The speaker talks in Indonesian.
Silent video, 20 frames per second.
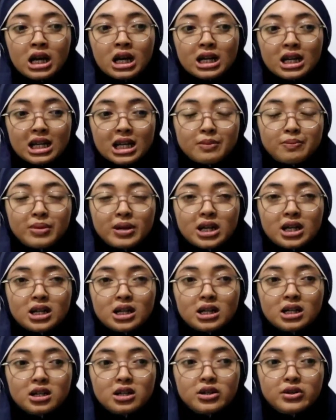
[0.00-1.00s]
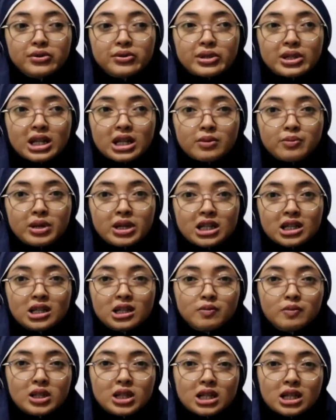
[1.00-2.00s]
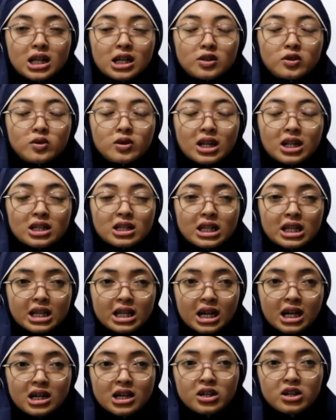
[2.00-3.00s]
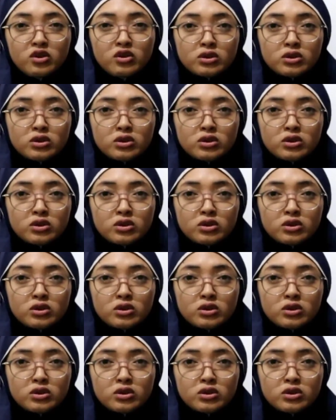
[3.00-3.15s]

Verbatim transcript: kenapa Ute kemarin diminta surat nikah